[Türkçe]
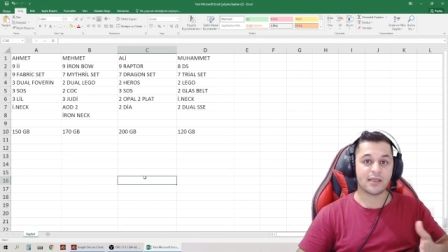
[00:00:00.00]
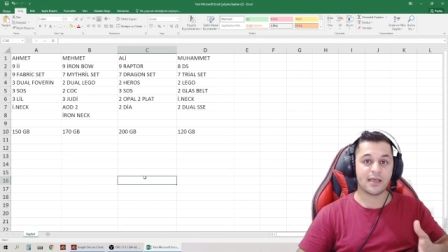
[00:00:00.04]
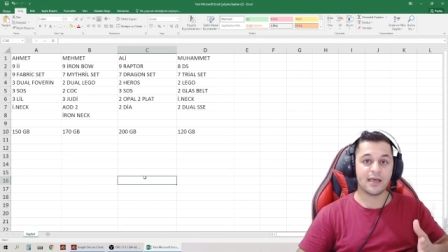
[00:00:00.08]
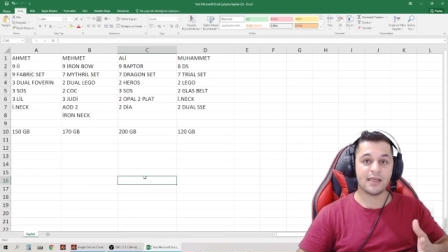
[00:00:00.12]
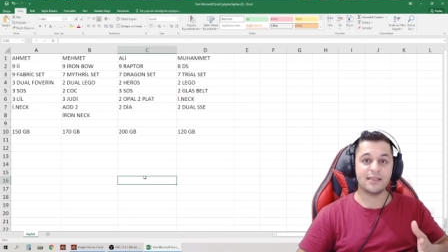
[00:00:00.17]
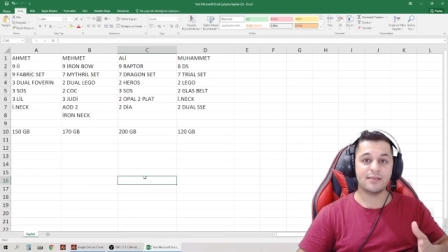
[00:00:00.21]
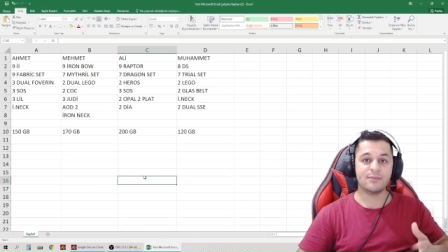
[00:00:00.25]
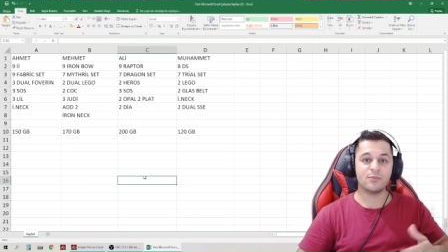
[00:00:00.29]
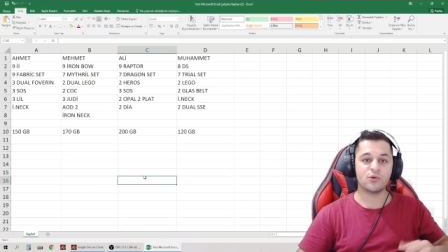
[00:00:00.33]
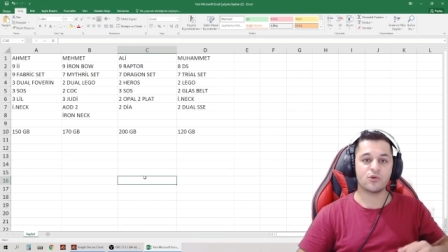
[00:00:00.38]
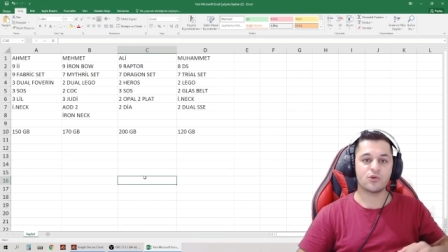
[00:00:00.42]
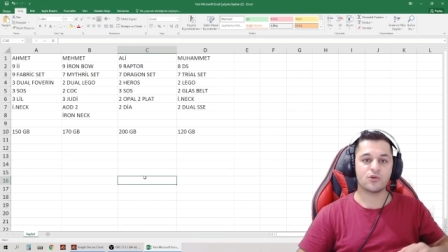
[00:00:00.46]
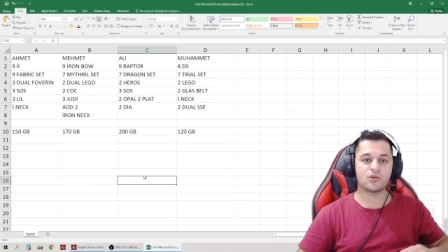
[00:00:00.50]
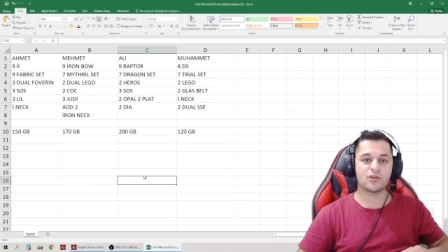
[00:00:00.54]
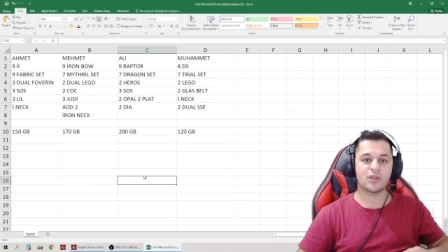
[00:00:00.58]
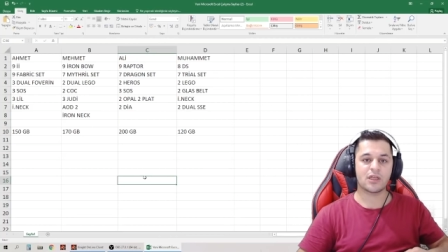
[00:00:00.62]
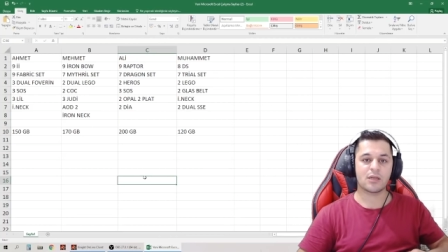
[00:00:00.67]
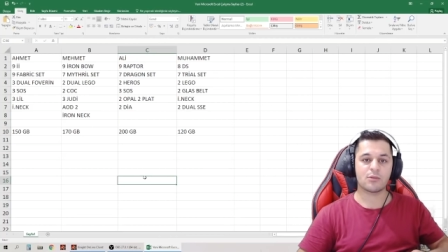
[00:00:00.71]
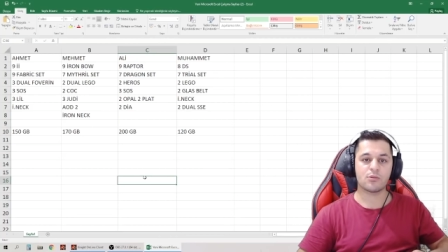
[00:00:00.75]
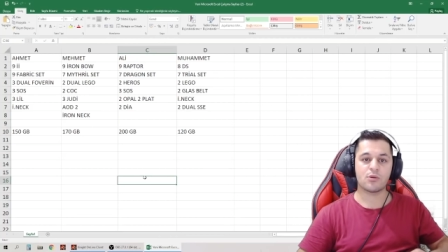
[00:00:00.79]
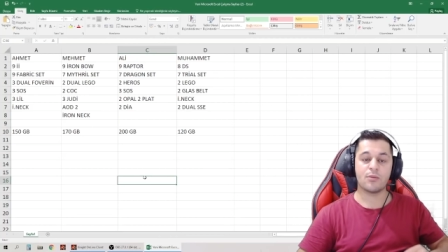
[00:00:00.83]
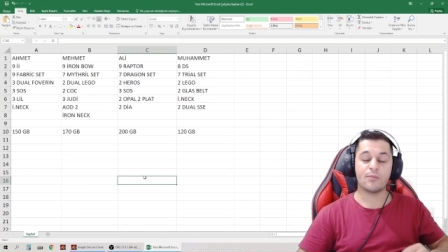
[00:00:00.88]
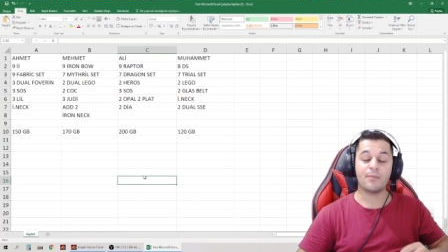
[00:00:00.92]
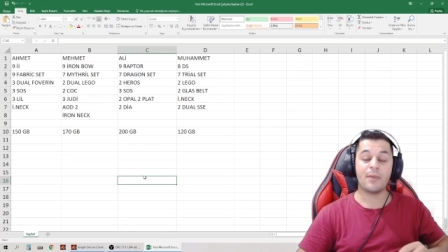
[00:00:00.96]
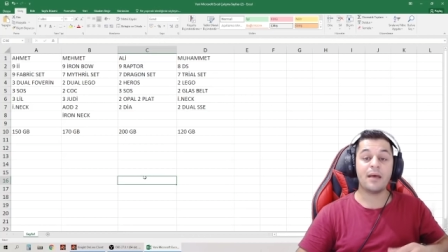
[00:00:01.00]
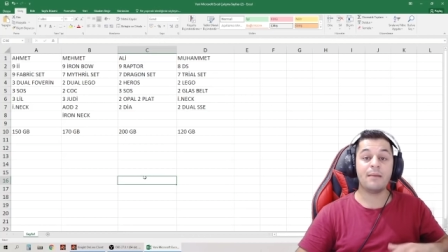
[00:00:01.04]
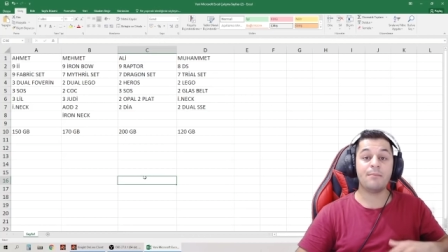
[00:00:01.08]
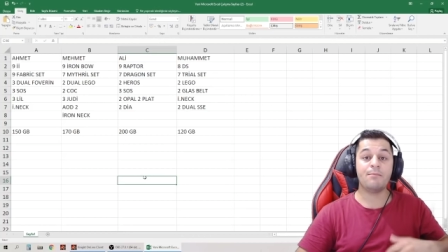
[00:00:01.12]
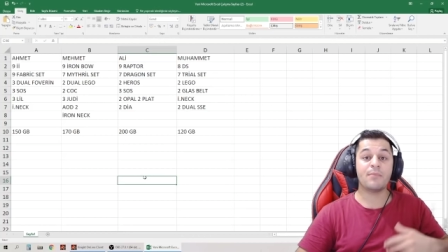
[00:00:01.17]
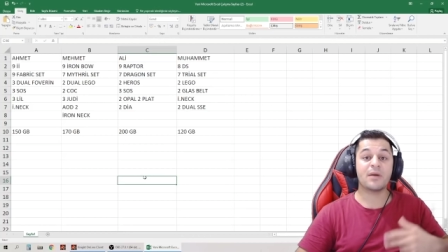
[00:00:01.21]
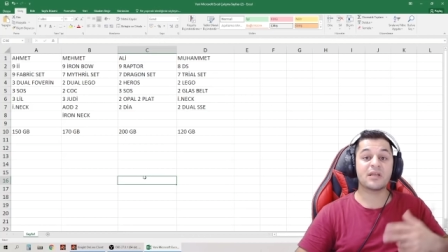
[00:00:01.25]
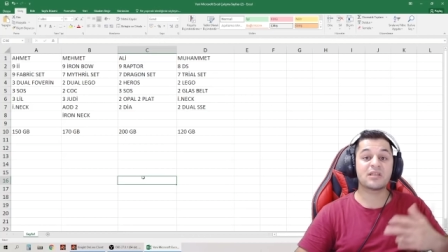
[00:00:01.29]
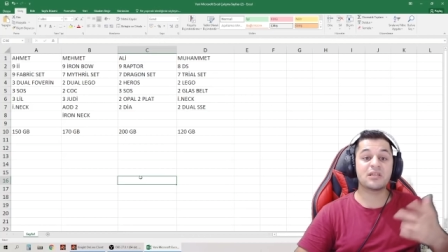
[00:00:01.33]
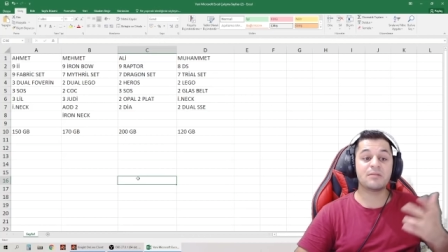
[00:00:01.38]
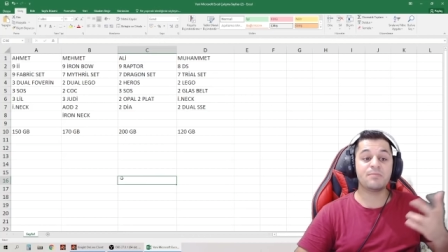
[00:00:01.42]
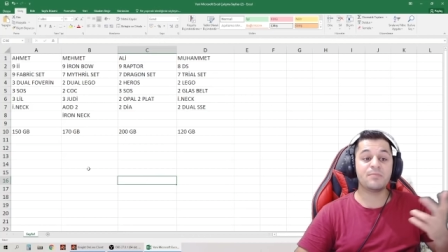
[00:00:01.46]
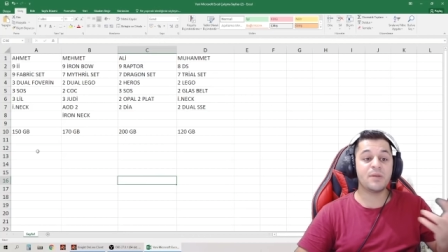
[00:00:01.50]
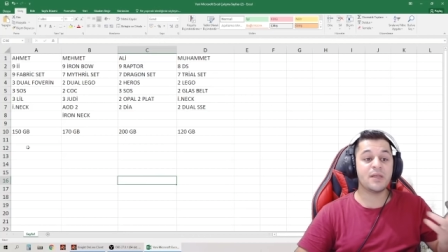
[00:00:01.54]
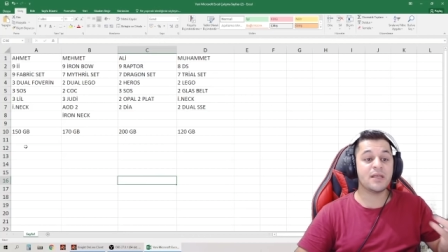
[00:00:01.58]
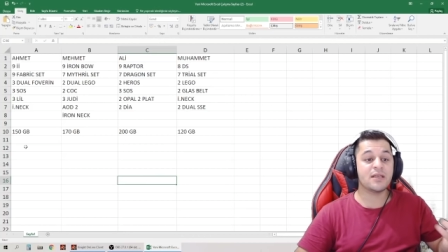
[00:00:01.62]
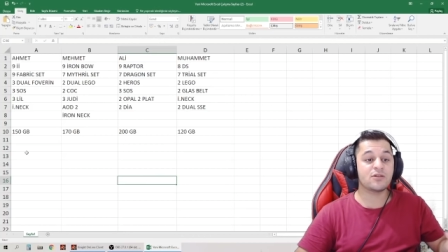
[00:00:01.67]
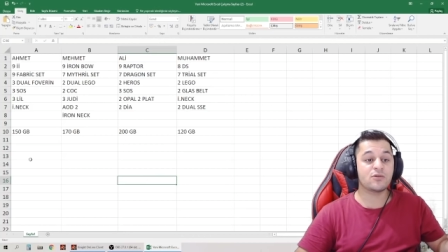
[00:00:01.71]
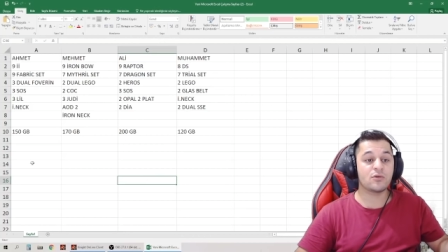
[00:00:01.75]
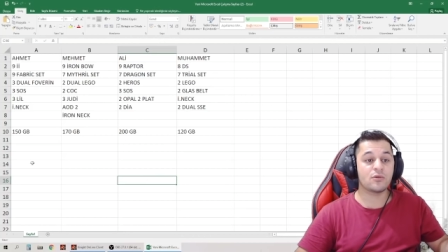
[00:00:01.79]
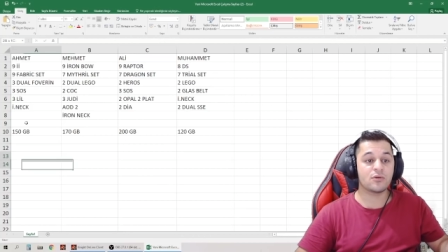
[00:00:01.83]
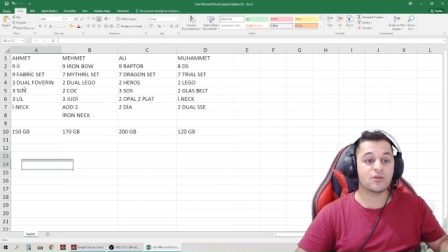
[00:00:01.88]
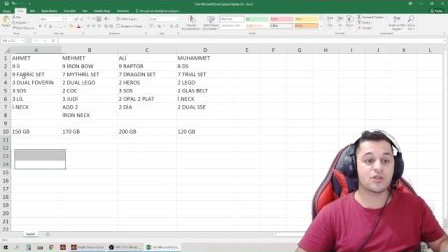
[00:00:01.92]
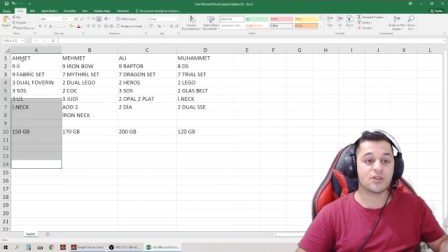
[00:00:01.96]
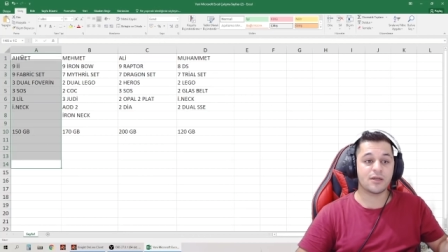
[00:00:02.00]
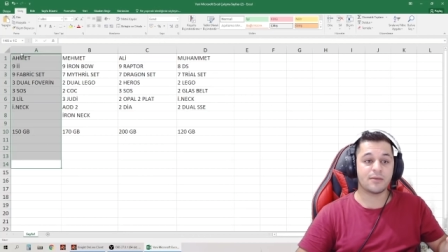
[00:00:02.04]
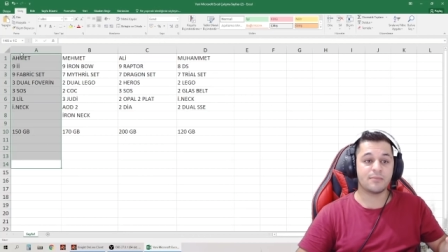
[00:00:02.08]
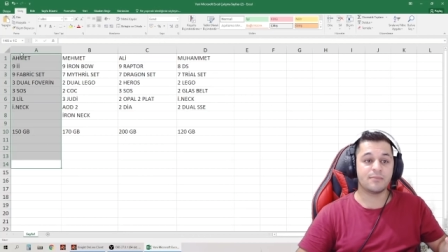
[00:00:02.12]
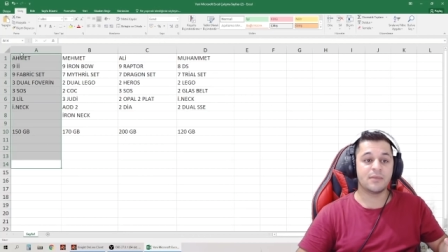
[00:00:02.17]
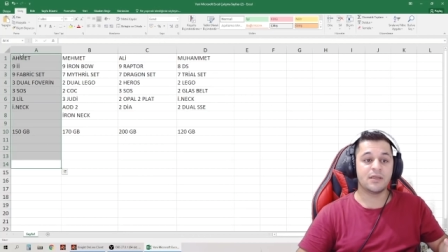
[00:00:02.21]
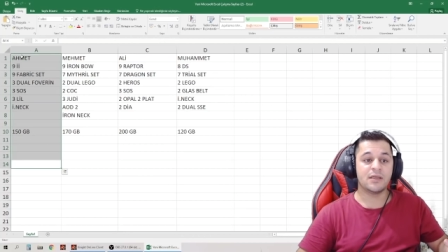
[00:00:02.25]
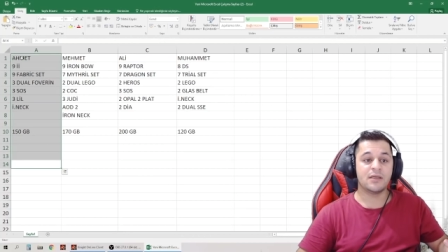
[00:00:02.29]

Kendimi kurtaramıyorum. Ben batır prest olacağım.